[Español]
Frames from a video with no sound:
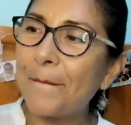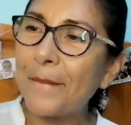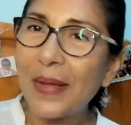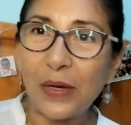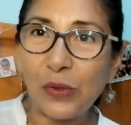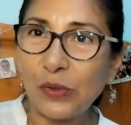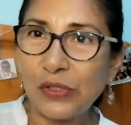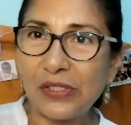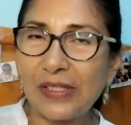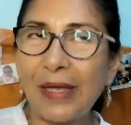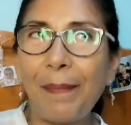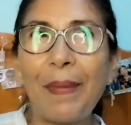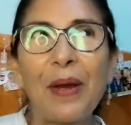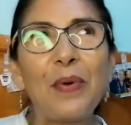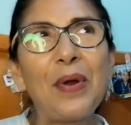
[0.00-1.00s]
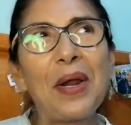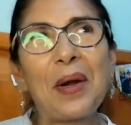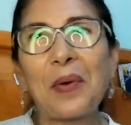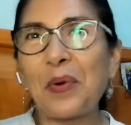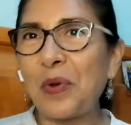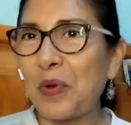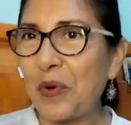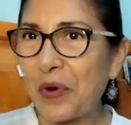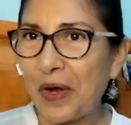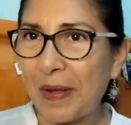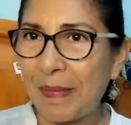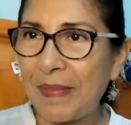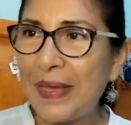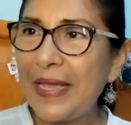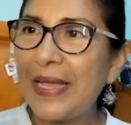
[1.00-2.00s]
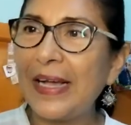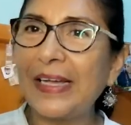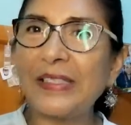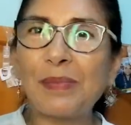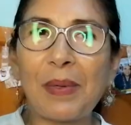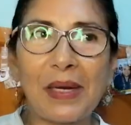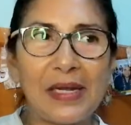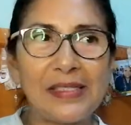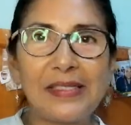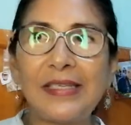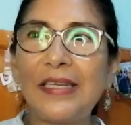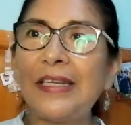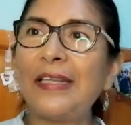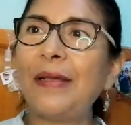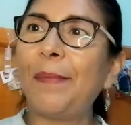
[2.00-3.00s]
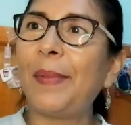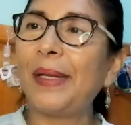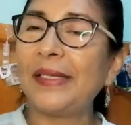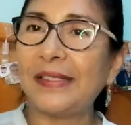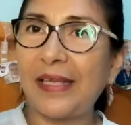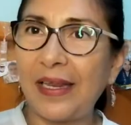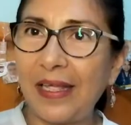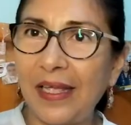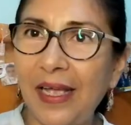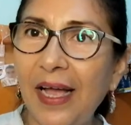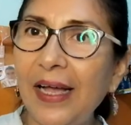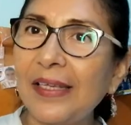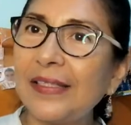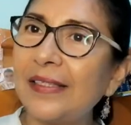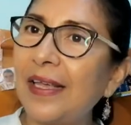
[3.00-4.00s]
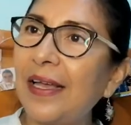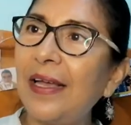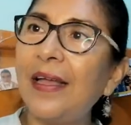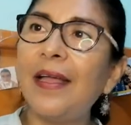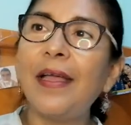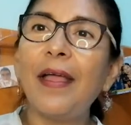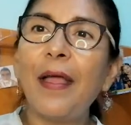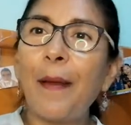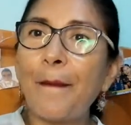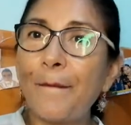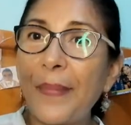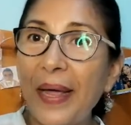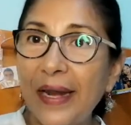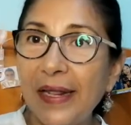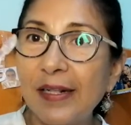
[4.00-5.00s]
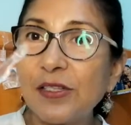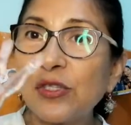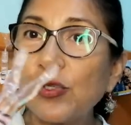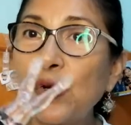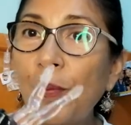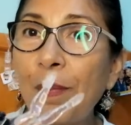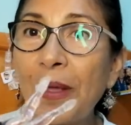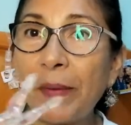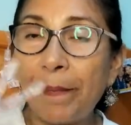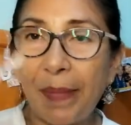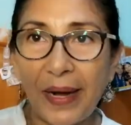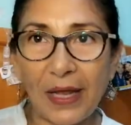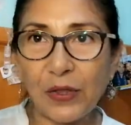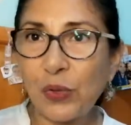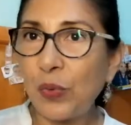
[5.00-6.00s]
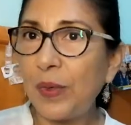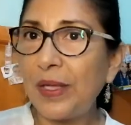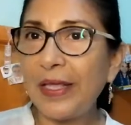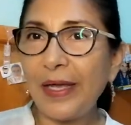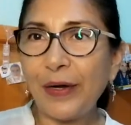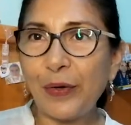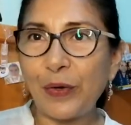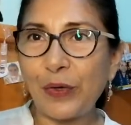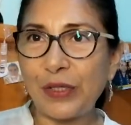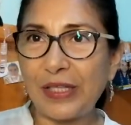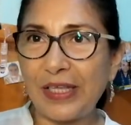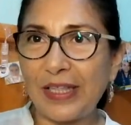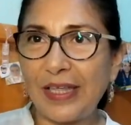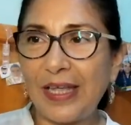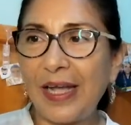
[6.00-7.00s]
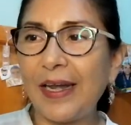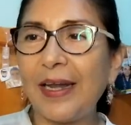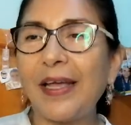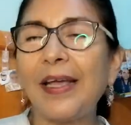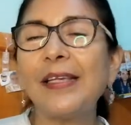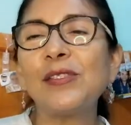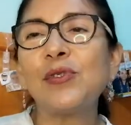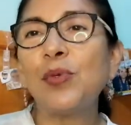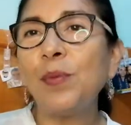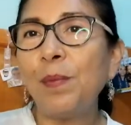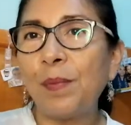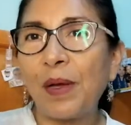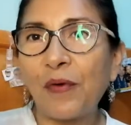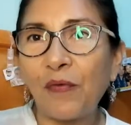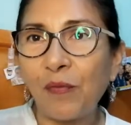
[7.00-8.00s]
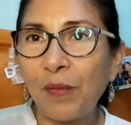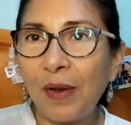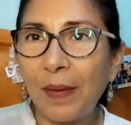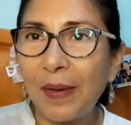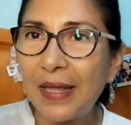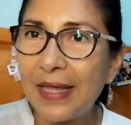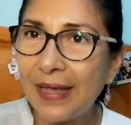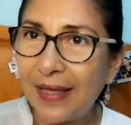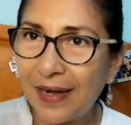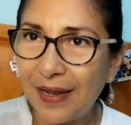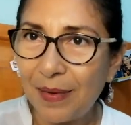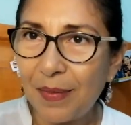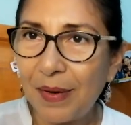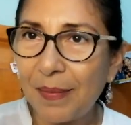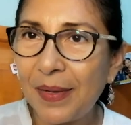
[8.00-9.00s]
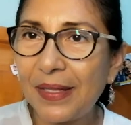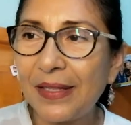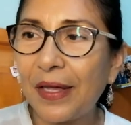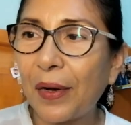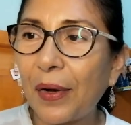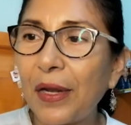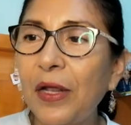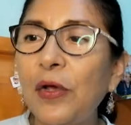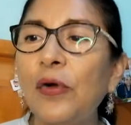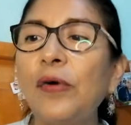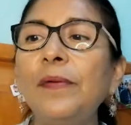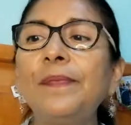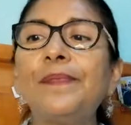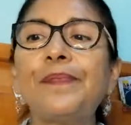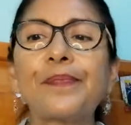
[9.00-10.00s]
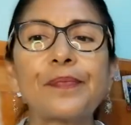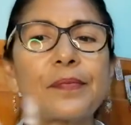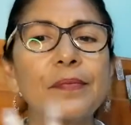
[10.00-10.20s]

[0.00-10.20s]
me gusta para una reunión con amigas, para el cine, para estar en casa, para el súper, para tu vida cotidiana. Es un perfume increíblemente rico,